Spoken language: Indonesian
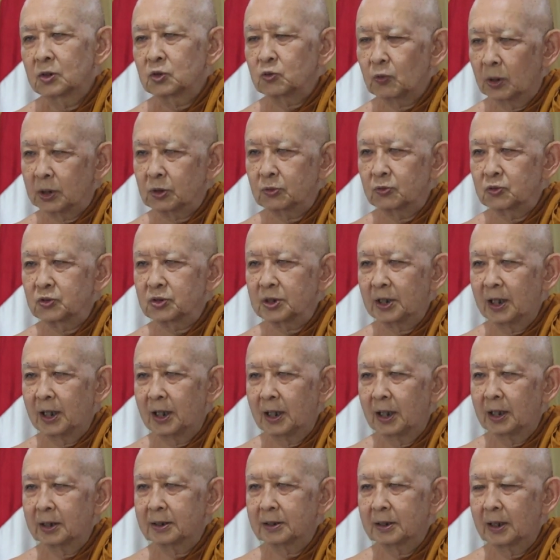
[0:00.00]
Suatu
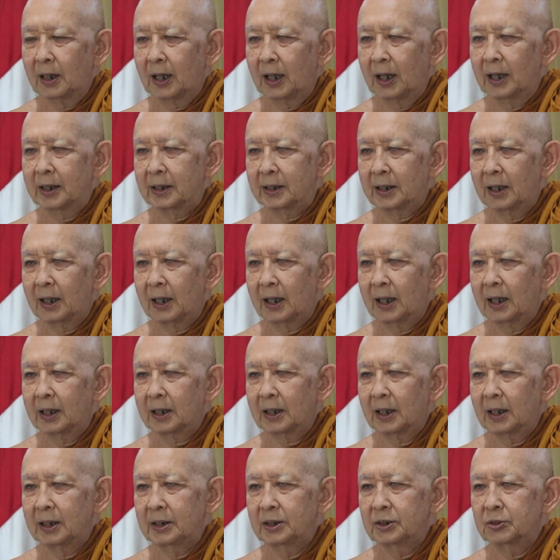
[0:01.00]
saat,
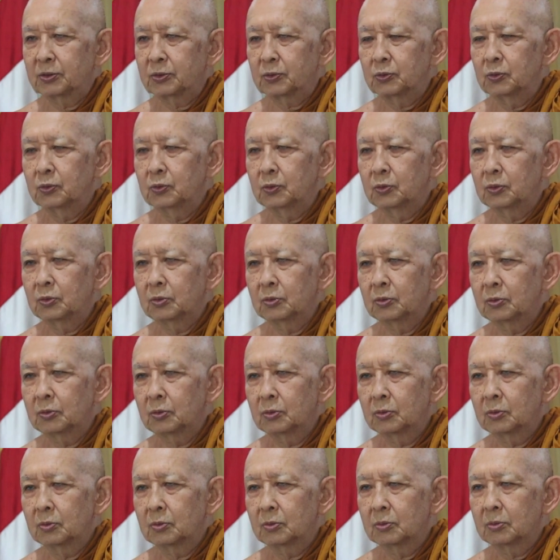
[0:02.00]
anak-anak itu
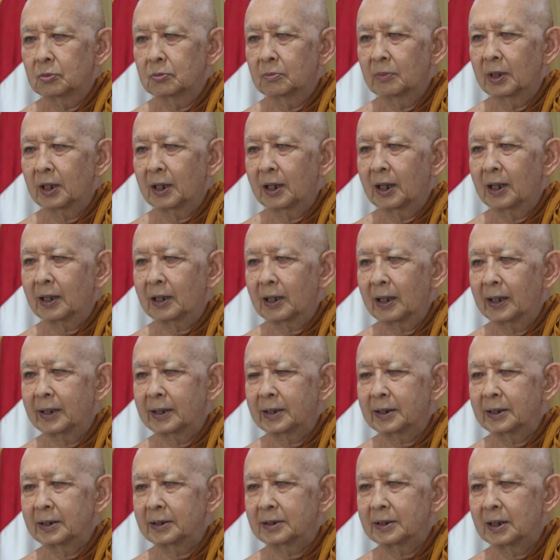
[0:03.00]

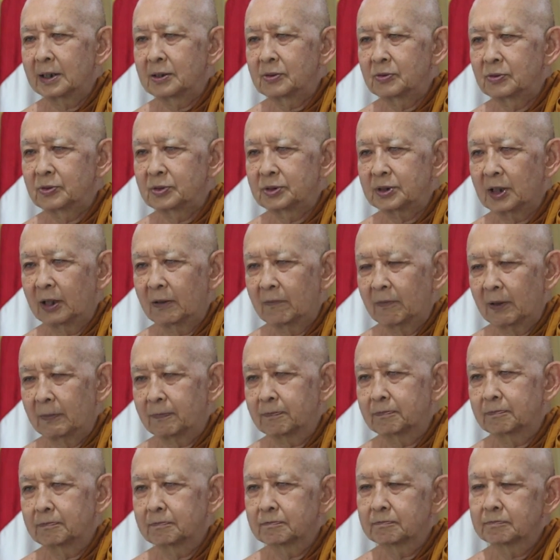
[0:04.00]
melalaikan tanggung
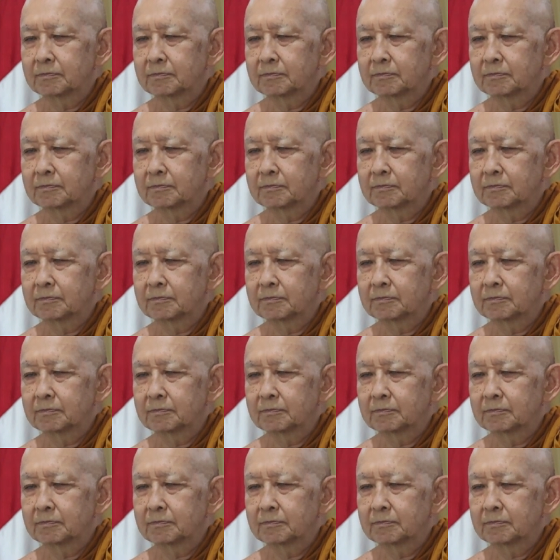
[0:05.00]
jawab,